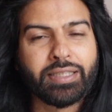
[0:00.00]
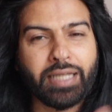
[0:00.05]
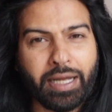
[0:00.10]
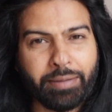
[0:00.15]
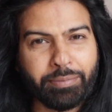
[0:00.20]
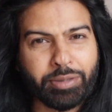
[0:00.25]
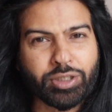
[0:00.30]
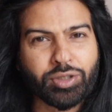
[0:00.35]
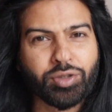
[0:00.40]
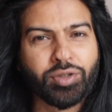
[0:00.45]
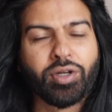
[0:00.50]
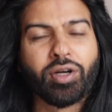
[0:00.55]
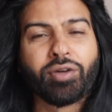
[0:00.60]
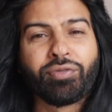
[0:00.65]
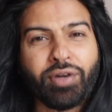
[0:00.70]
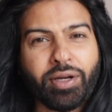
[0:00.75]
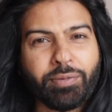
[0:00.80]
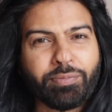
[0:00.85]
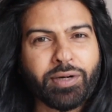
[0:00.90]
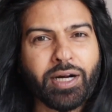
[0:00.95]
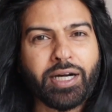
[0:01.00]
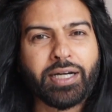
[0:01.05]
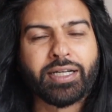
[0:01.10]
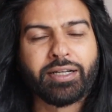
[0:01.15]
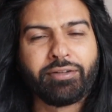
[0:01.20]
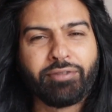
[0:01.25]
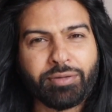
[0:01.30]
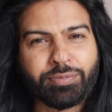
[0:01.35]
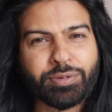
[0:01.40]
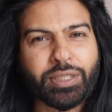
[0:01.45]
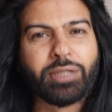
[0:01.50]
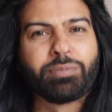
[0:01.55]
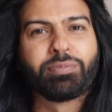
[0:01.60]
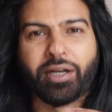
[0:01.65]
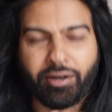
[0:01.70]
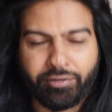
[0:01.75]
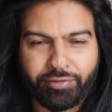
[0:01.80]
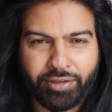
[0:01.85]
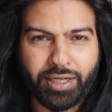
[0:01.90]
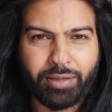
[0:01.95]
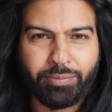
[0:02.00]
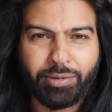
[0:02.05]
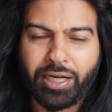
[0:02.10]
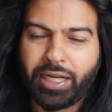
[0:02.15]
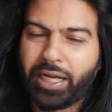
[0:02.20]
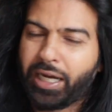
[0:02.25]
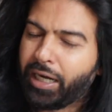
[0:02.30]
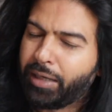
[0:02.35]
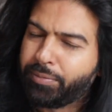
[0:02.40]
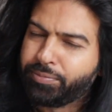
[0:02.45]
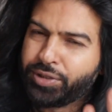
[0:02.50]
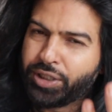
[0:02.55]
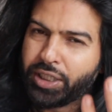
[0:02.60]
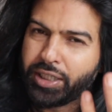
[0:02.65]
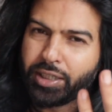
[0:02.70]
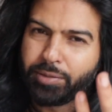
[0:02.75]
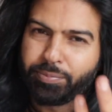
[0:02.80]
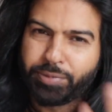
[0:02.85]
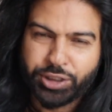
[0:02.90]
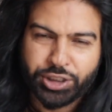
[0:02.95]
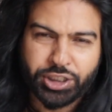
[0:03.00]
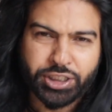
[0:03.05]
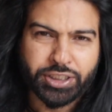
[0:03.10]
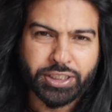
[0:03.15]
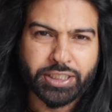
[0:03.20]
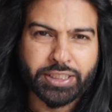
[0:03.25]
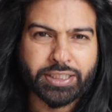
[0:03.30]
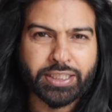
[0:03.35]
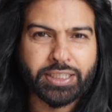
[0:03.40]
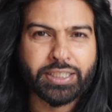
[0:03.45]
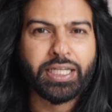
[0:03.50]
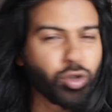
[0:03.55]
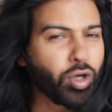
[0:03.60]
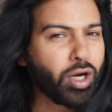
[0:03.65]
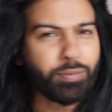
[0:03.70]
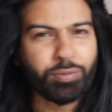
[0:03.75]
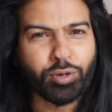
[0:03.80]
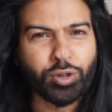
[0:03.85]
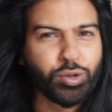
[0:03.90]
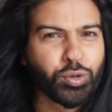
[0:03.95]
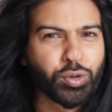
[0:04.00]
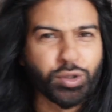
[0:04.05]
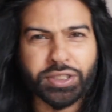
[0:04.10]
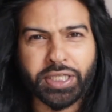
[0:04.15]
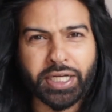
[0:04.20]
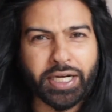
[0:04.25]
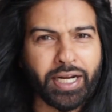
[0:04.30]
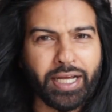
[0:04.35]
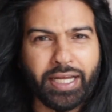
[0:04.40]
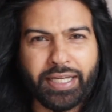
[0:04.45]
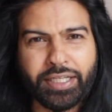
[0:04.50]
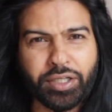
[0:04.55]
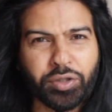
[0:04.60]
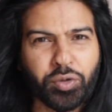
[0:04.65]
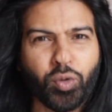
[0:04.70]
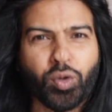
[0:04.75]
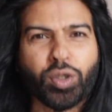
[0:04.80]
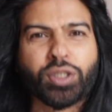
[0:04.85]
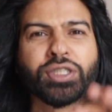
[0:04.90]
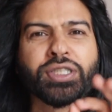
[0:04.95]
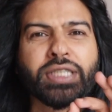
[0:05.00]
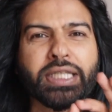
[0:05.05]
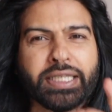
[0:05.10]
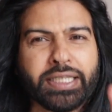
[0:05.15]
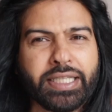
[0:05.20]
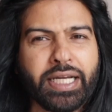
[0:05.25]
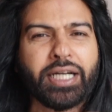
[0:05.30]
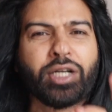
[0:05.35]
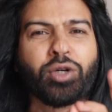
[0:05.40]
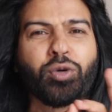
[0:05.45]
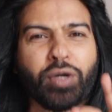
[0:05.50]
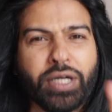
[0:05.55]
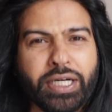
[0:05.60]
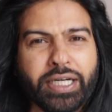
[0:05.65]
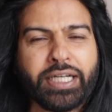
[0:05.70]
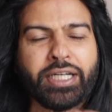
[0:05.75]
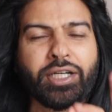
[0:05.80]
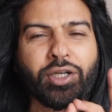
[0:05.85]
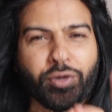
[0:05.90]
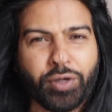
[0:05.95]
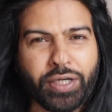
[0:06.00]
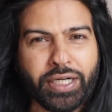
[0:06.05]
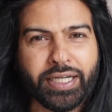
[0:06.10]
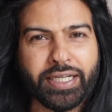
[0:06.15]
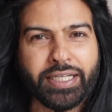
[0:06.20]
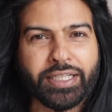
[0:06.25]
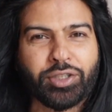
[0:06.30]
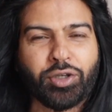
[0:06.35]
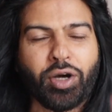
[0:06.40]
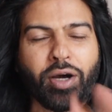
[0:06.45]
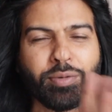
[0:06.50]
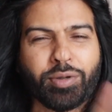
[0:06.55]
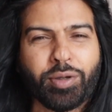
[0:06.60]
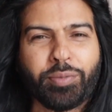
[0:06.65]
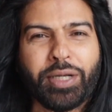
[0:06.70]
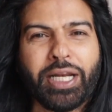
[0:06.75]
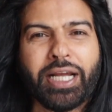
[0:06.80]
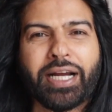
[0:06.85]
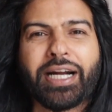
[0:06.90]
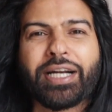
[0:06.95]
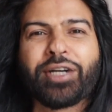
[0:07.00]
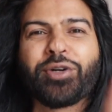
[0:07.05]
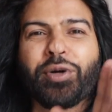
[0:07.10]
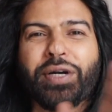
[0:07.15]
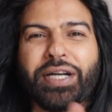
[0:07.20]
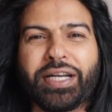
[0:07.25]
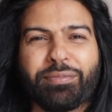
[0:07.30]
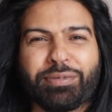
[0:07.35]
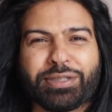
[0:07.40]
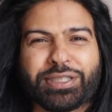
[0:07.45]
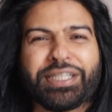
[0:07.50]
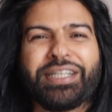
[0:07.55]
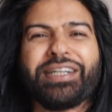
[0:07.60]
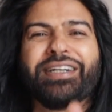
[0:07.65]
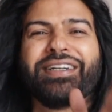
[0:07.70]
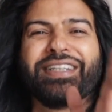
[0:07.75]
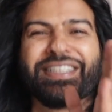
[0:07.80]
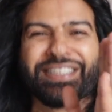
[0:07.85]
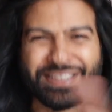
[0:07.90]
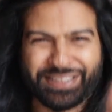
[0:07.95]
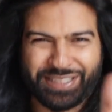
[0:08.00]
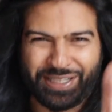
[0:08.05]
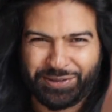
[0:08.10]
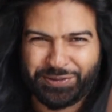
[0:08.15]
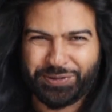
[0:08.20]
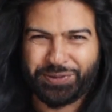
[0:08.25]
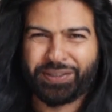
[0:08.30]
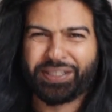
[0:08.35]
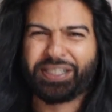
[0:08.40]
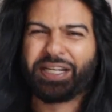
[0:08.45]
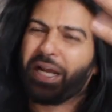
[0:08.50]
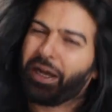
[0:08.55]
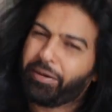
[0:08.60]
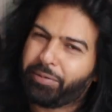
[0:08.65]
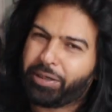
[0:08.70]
अमेजोन और फ्लिपकार्ट की वेबसाइट अवेलेबल है आप जाकर परचेज कर सकते हैं तो आपको यूज़ करना है ये कोड सत्या ट्वेंटी ट्वेंटी तो आपको मिलेगा ट्वेंटी परसेंट डिस्काउंट क्या